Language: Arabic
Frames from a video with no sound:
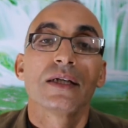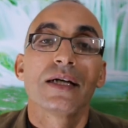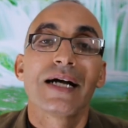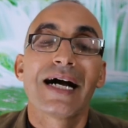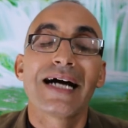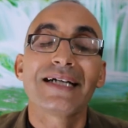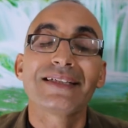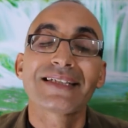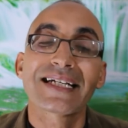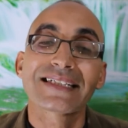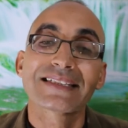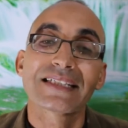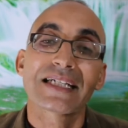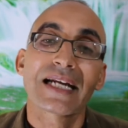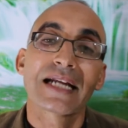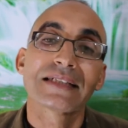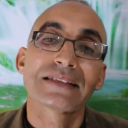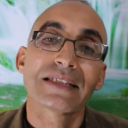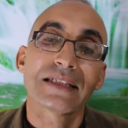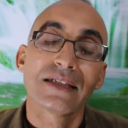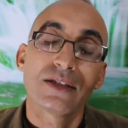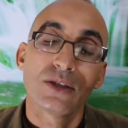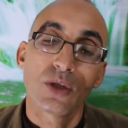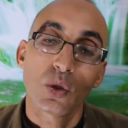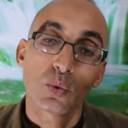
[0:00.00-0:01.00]
عندك
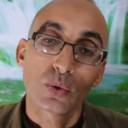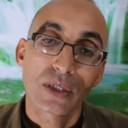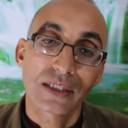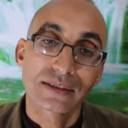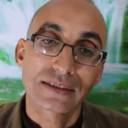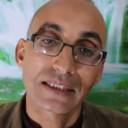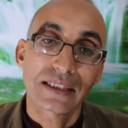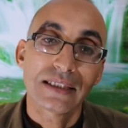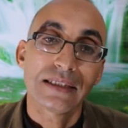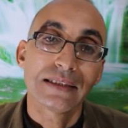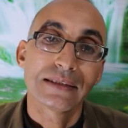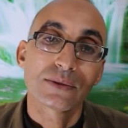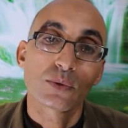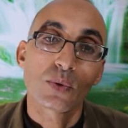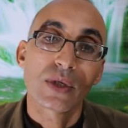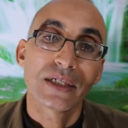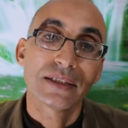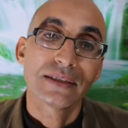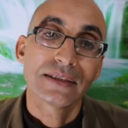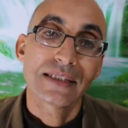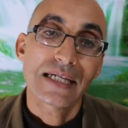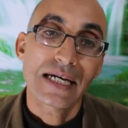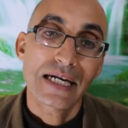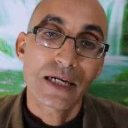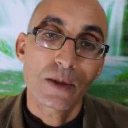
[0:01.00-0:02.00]
سنتين الأولتين
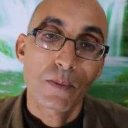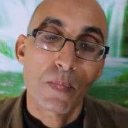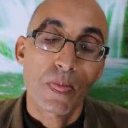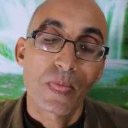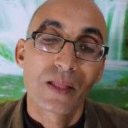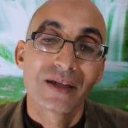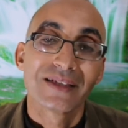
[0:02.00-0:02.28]
وهي